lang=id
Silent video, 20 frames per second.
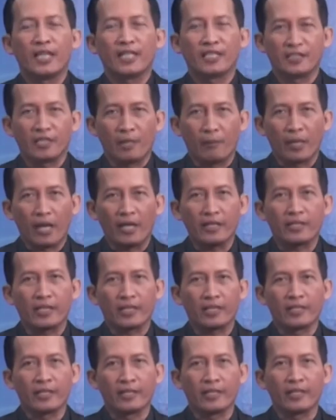Kita beralih ke
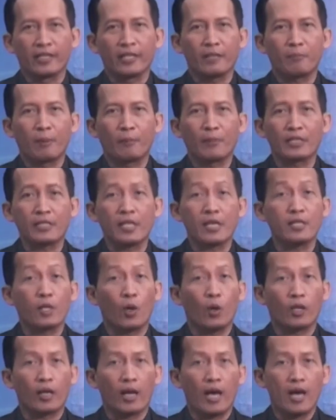Kediri, pemirsa
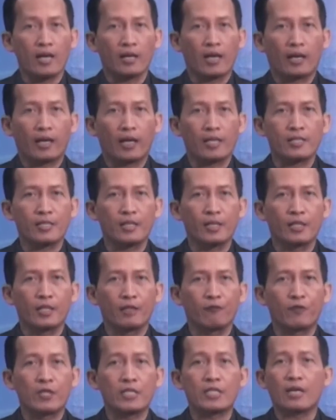seorang
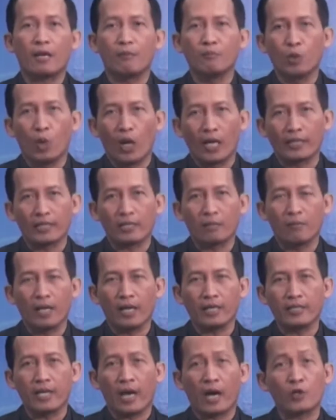residivis kambuhan
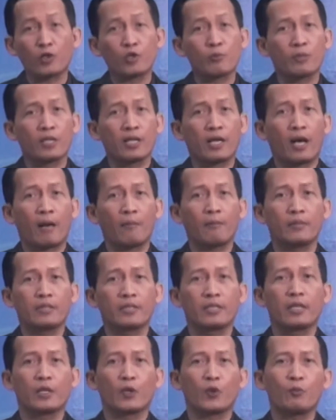kembali harus mendekam
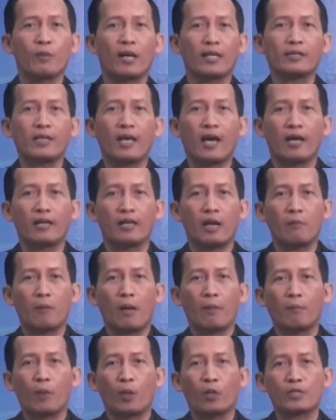di rumah tahanan
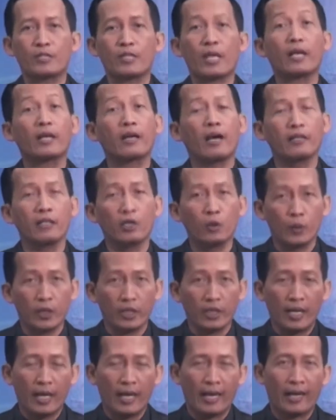Mapolsek
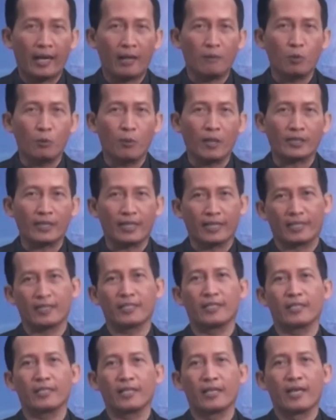Ngadilui, Kabupaten
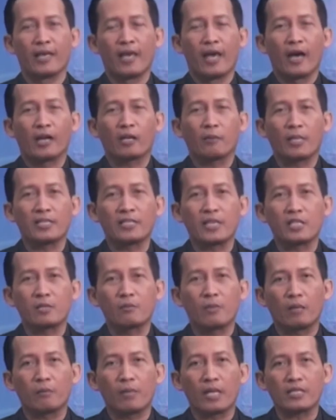Kediri. Remaja
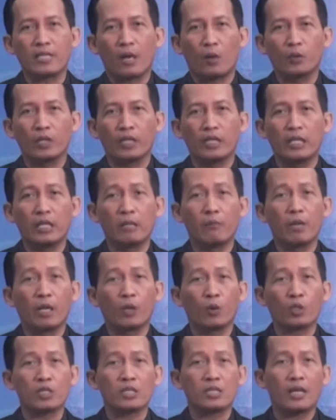19 tahun ini
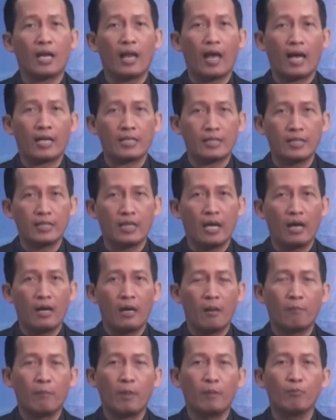dibekuk setelah
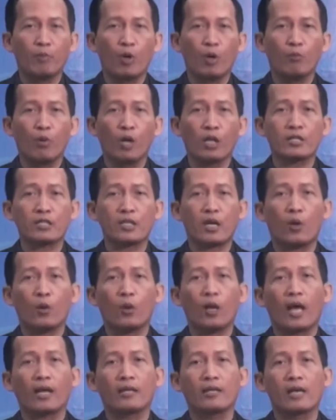aksinya membobol
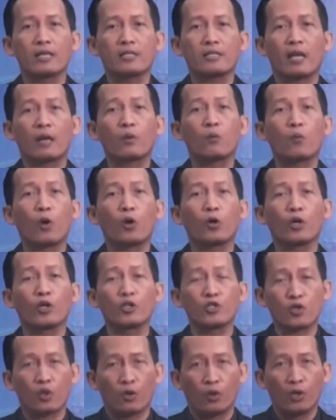sekolah dasar
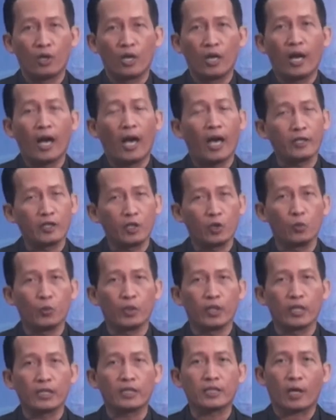Wonorjo,
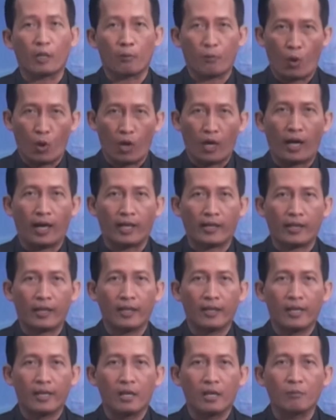Ngadilui terbongkar.
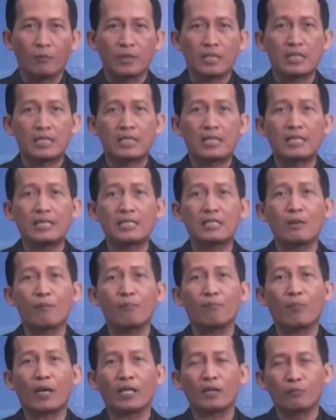Meski
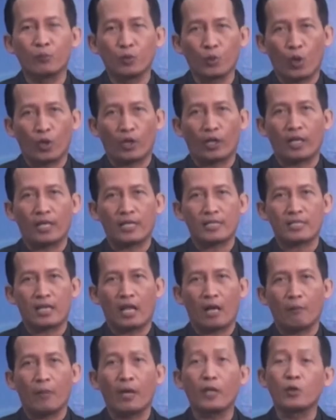sempat buron
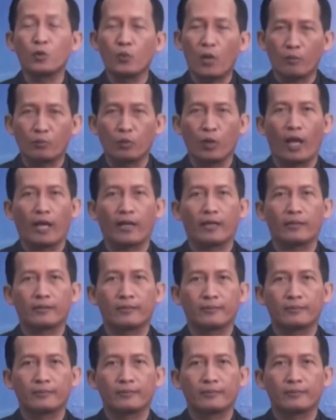selama dua bulan.